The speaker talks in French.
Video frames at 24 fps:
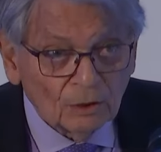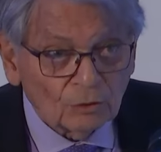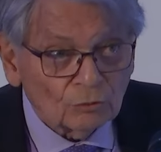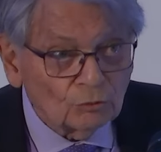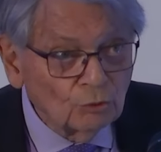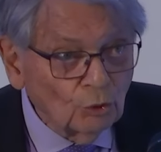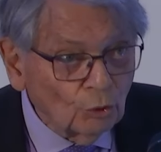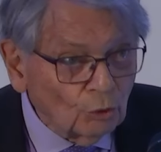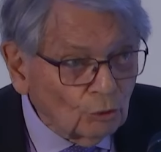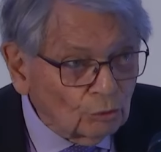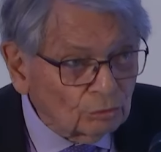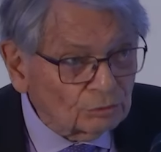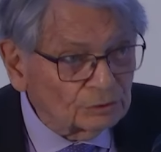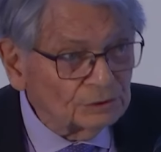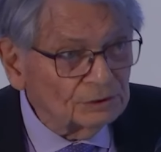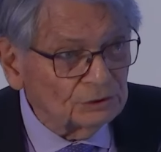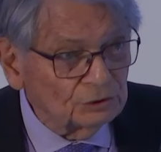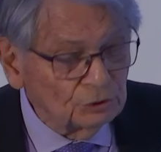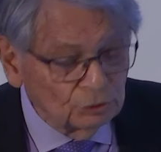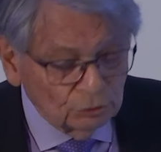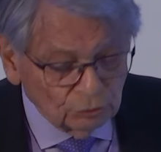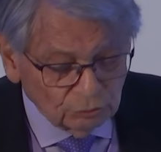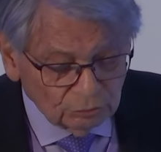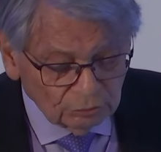Deux
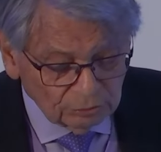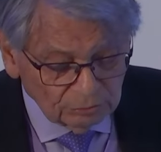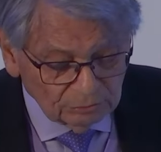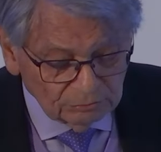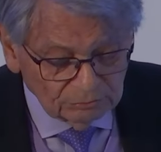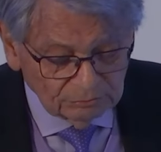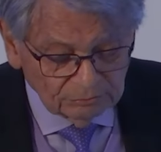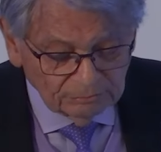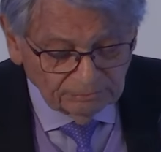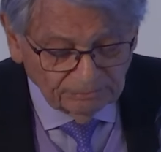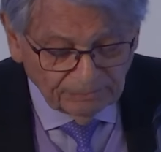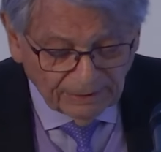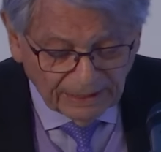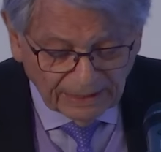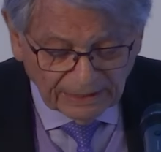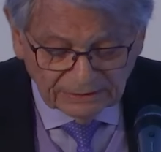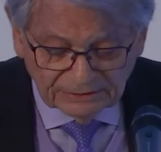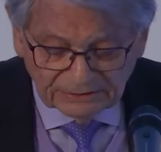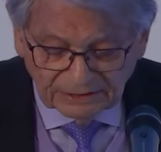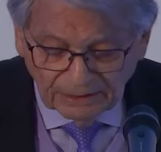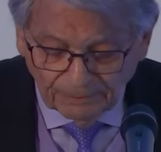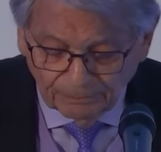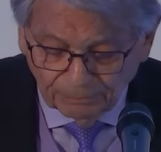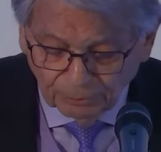conditions
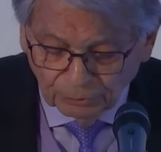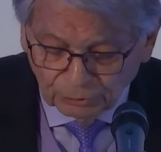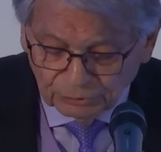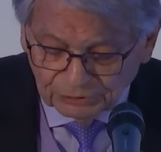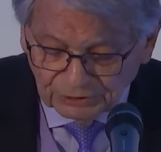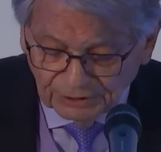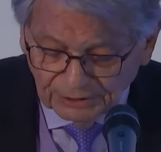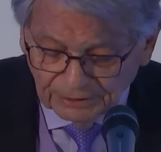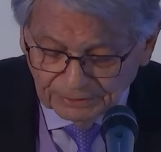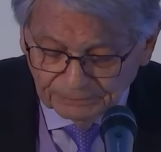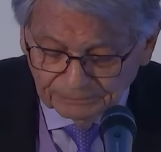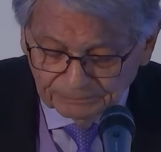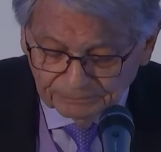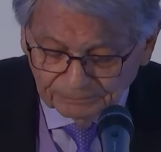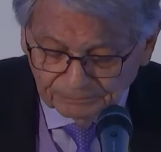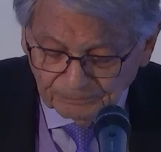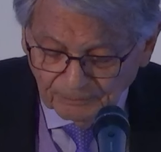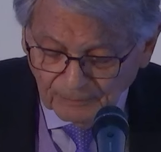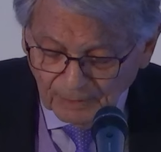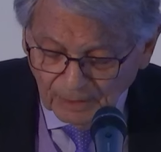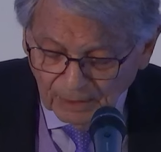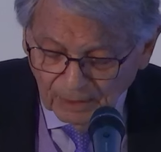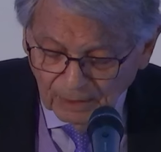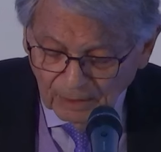paraissent s'imposer,
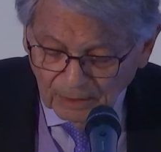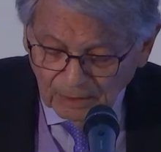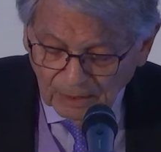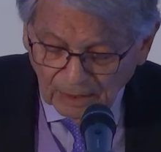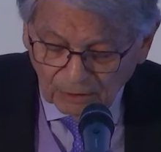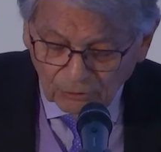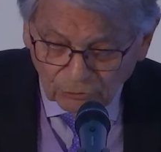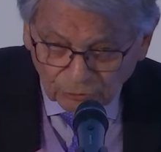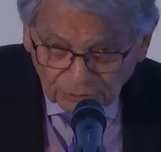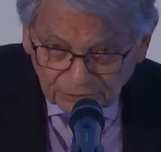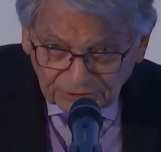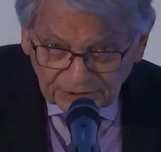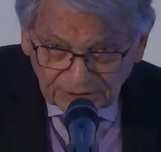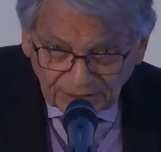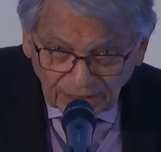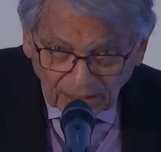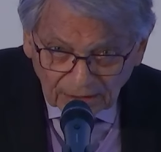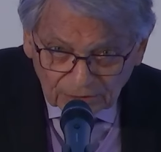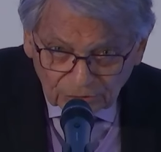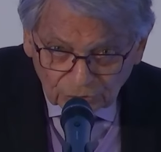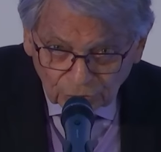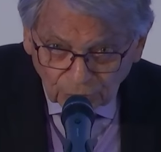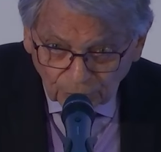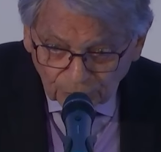la
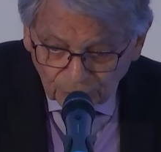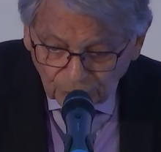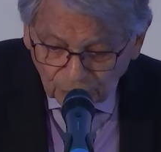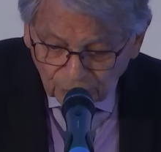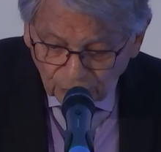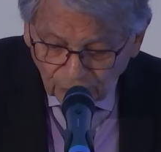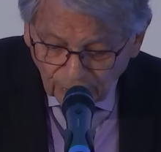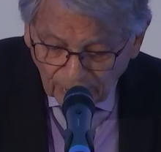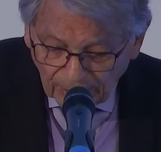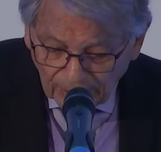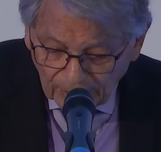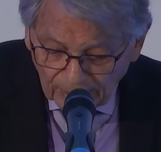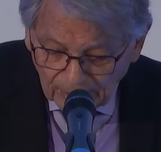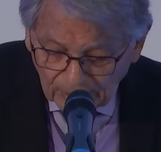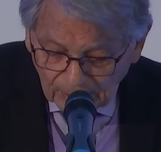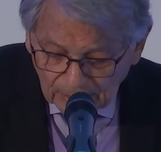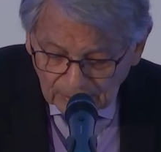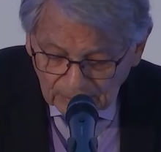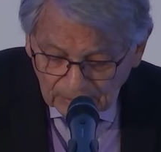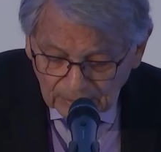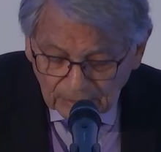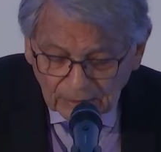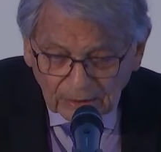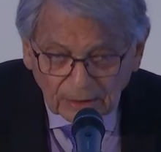considération mutuelle
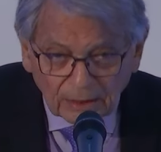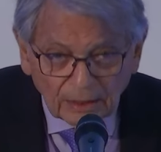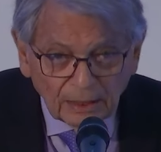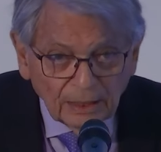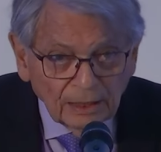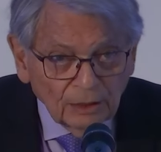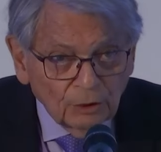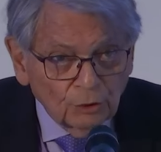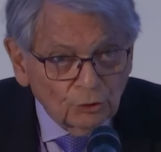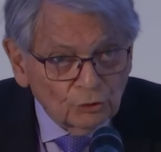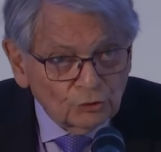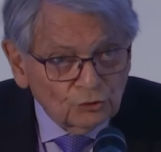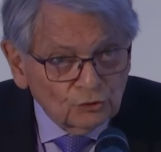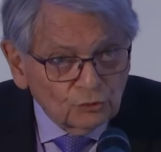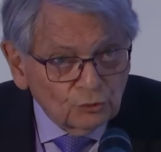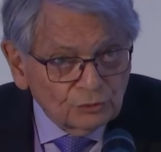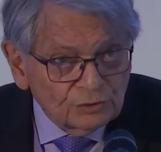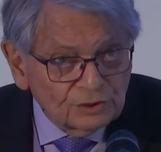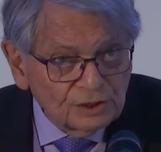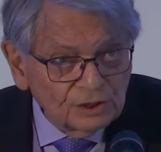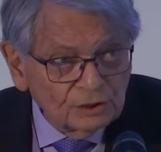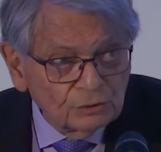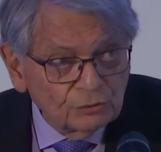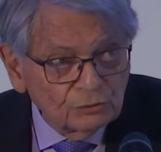et le
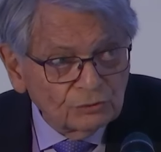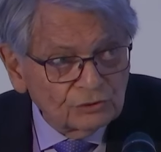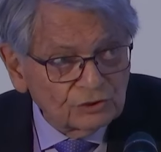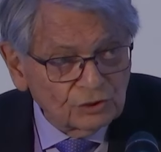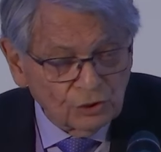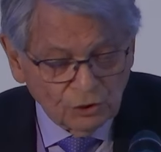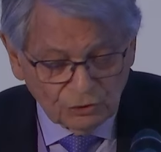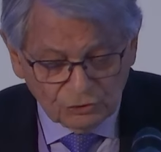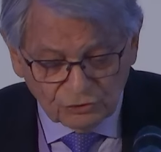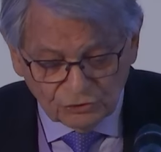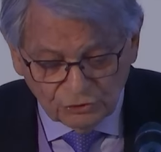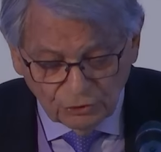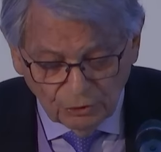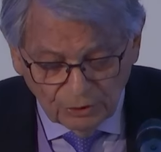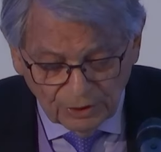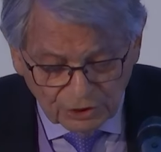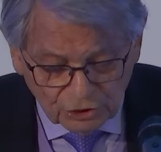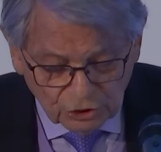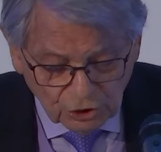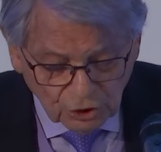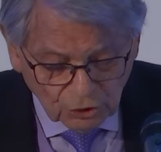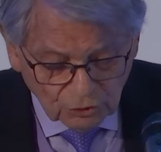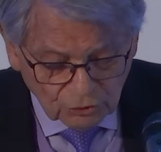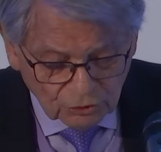souci du sens de
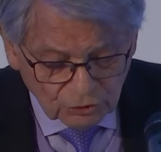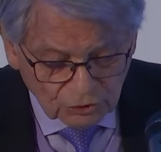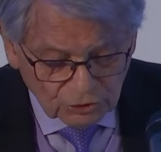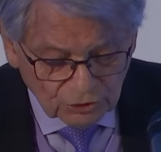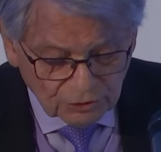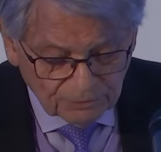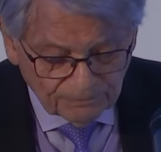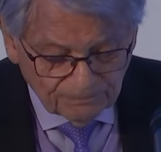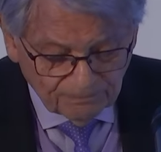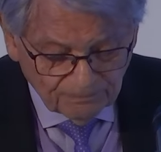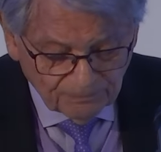l'échange.